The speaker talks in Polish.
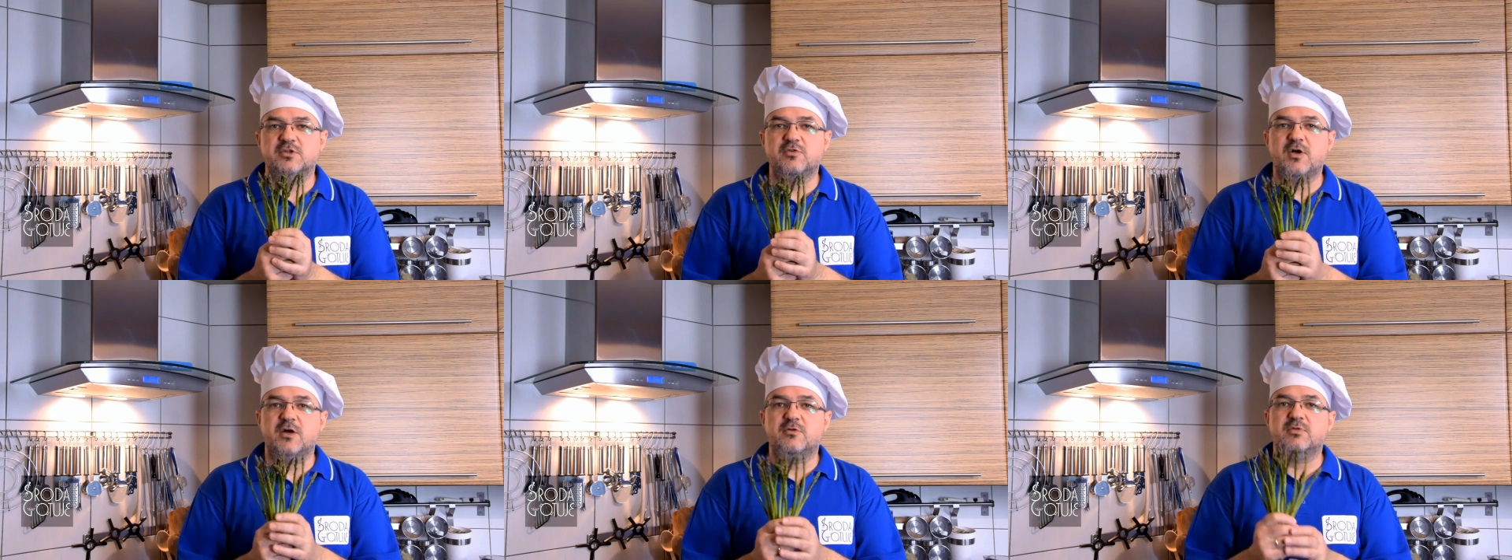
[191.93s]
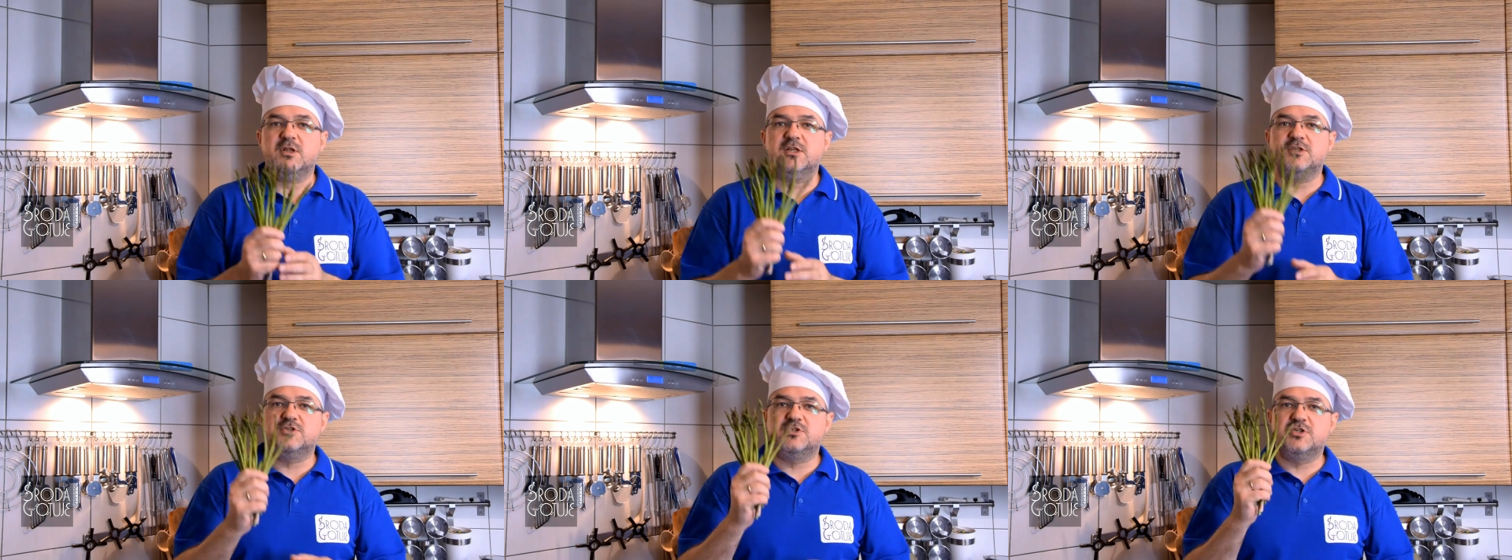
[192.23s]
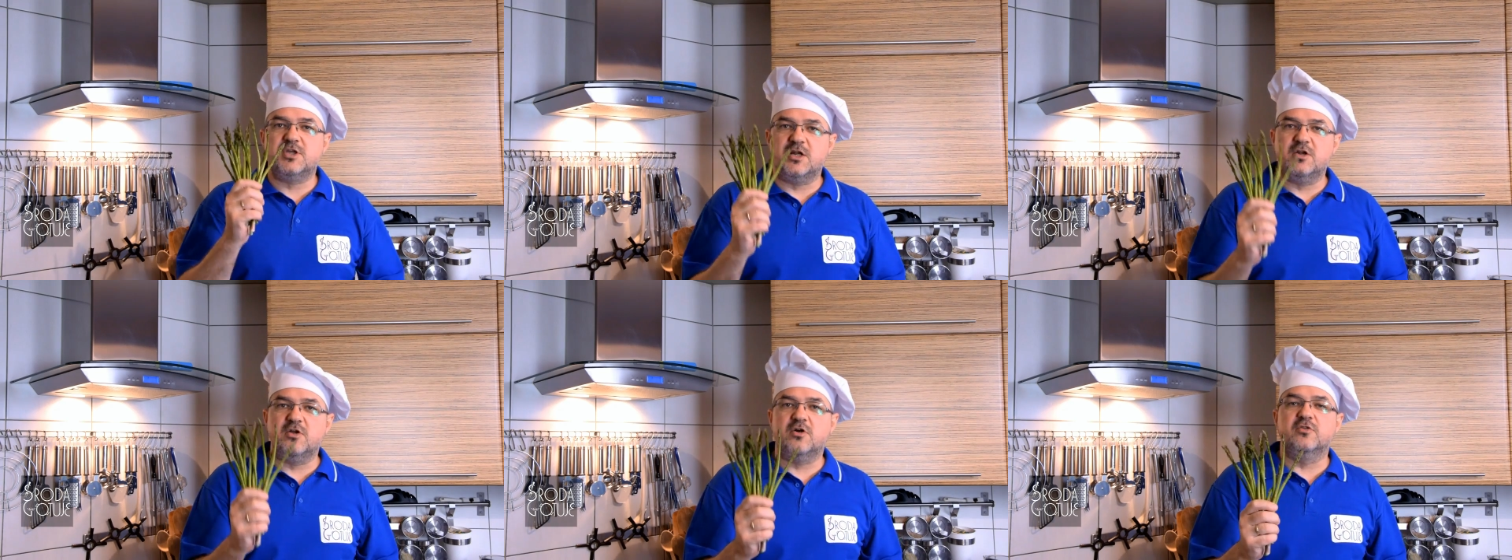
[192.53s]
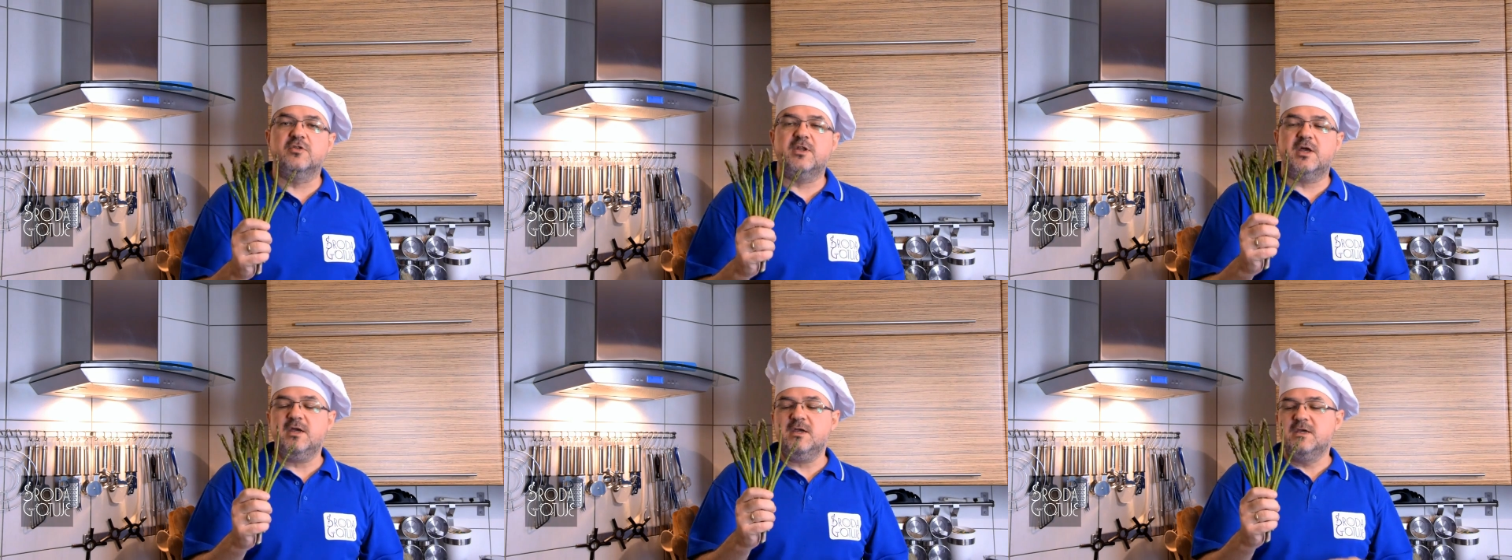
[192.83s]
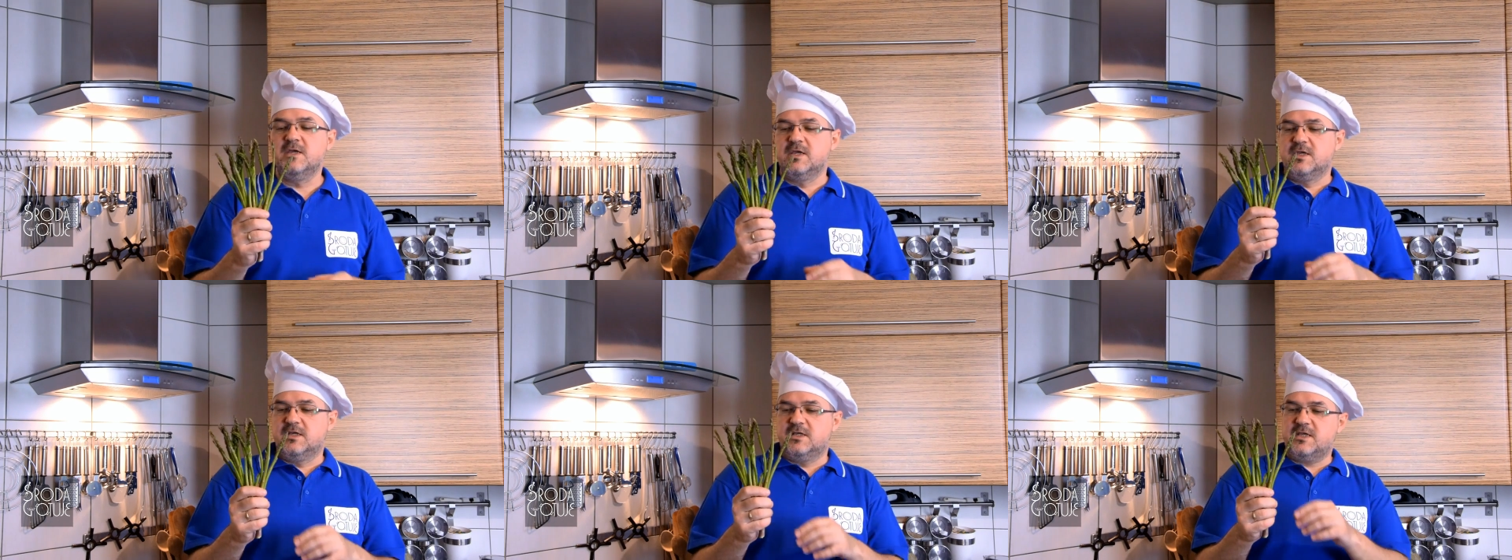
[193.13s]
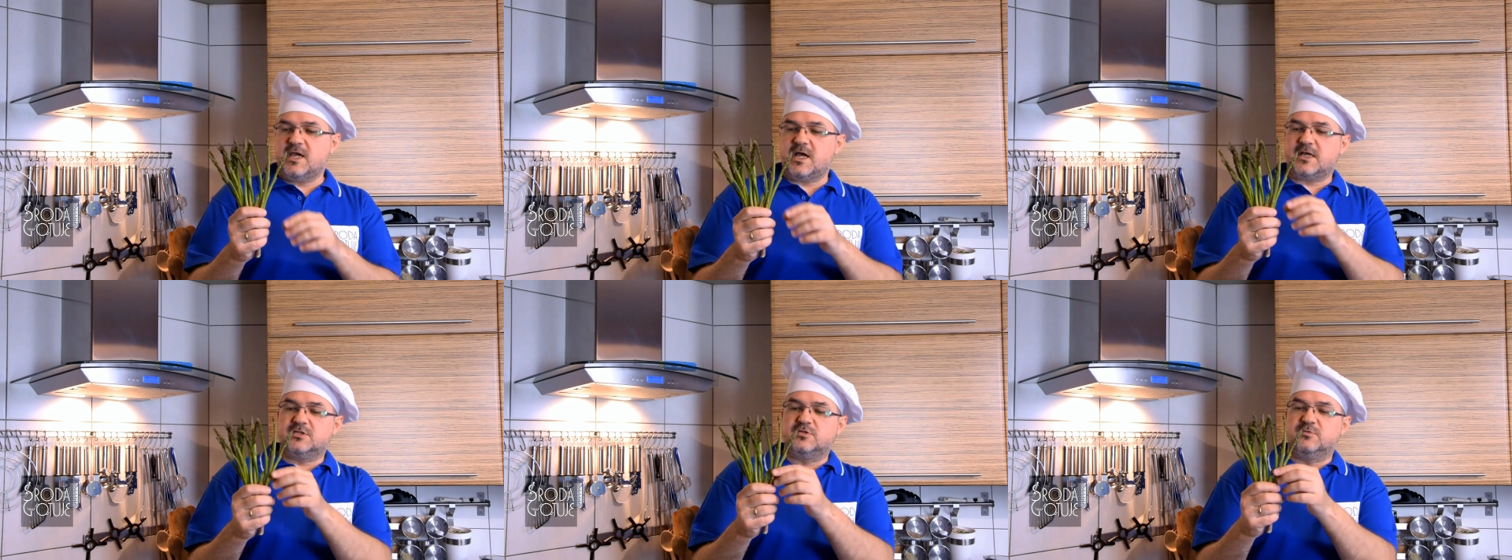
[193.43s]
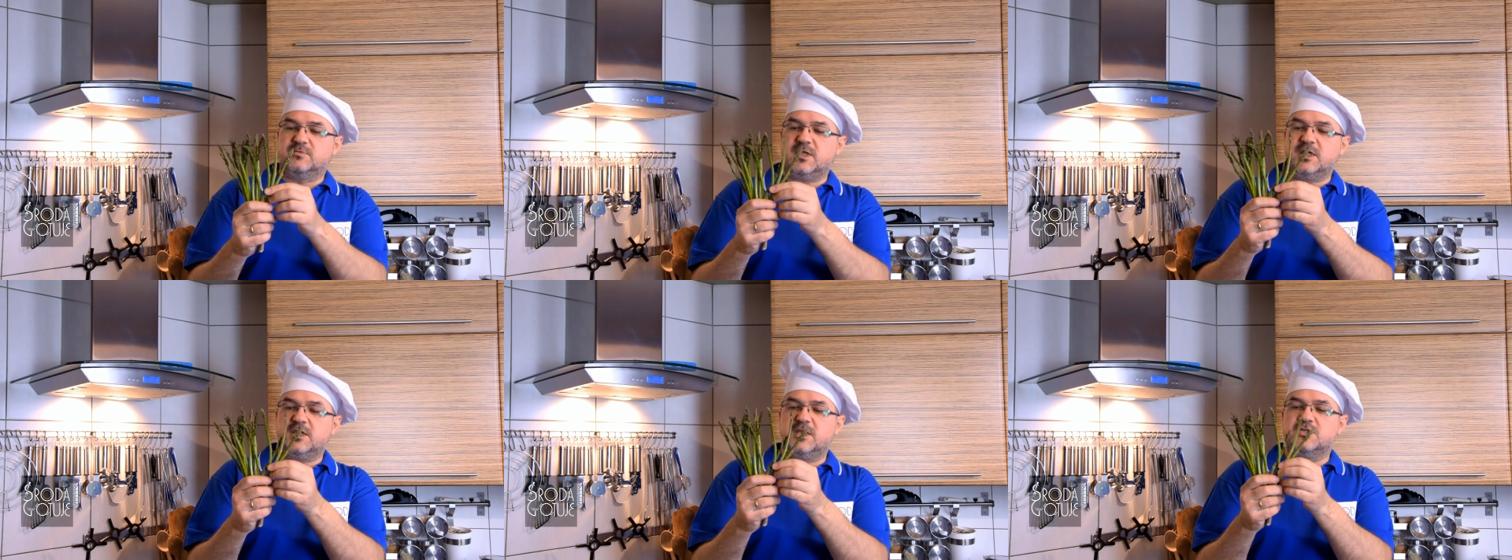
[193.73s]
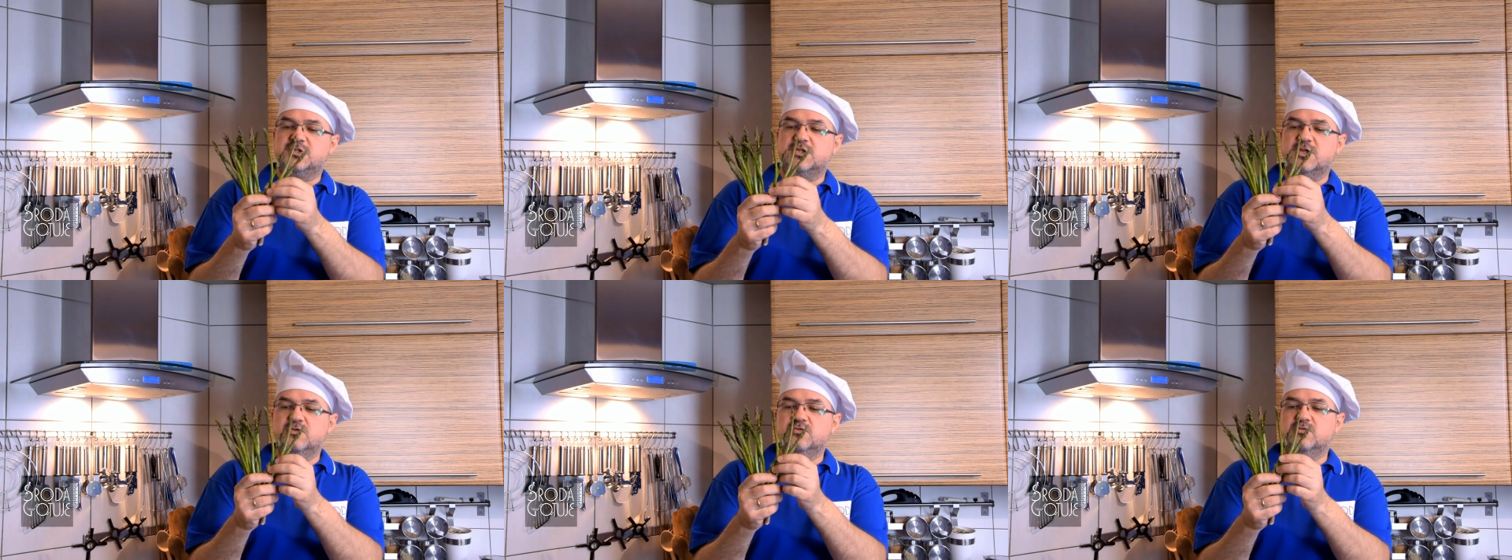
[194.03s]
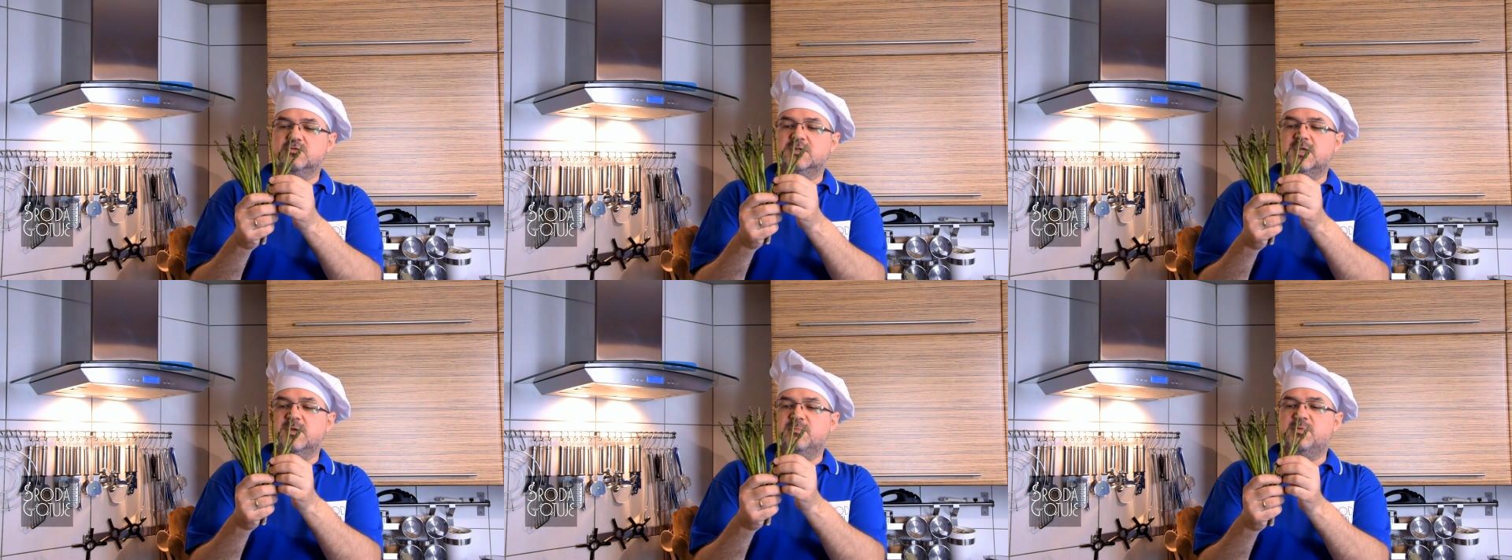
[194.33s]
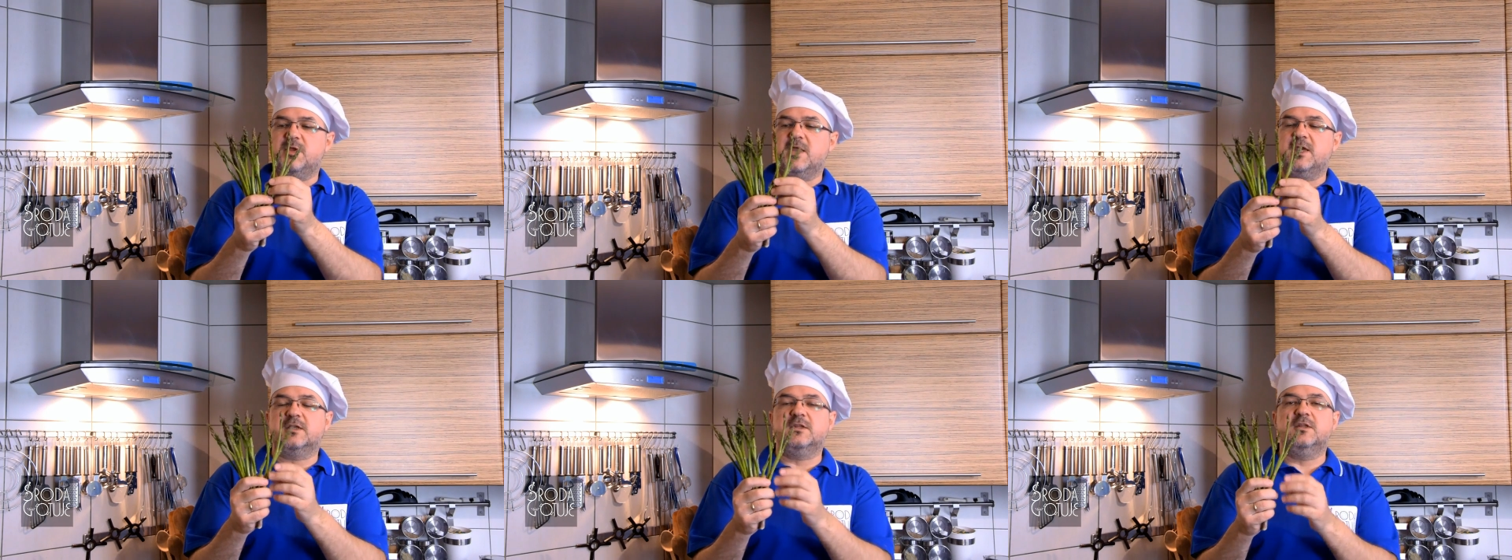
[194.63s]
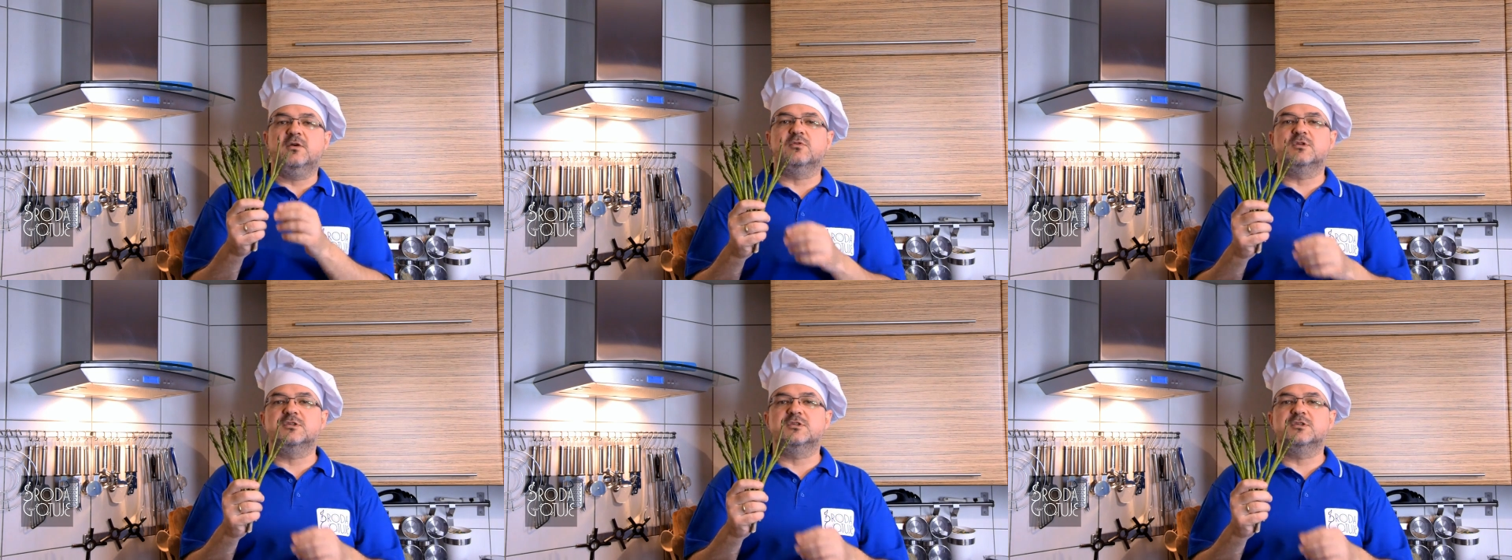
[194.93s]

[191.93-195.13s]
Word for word: To akurat zielone, jak są takie cieniutkie, piękne,